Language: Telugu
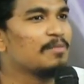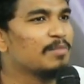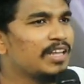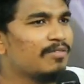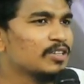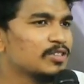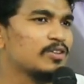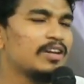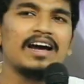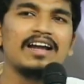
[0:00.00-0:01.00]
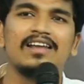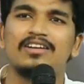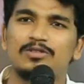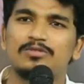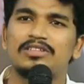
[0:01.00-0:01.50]
చాలా మంది
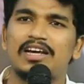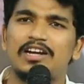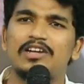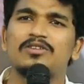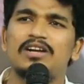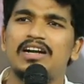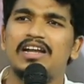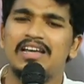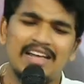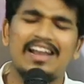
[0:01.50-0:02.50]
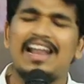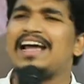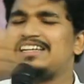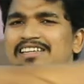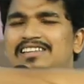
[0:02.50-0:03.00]
ఎవనొస్తులే కానీ ఇలా అంటూ ఉంటారు ఏంటోనండి
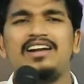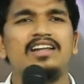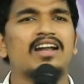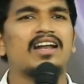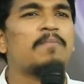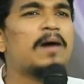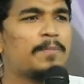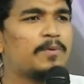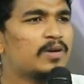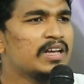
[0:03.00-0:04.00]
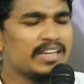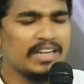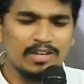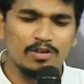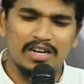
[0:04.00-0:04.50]
లాగేసిందండి నన్ను
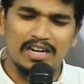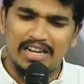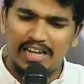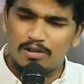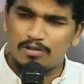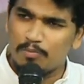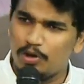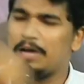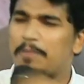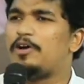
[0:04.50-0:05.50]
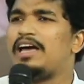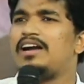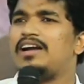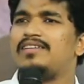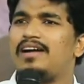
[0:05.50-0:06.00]
పాపం ఏంటోనండి నేను
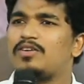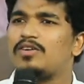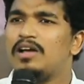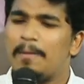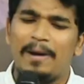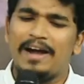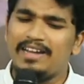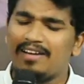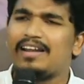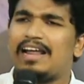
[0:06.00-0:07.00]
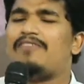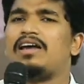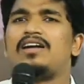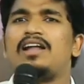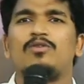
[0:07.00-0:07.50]
మునిగిపోయానండి దాంట్లో
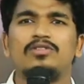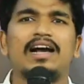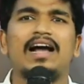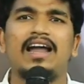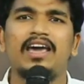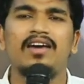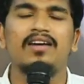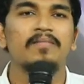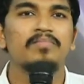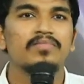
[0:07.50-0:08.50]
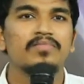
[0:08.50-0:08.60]
బయటికి రావాలని నాకుంది కానీ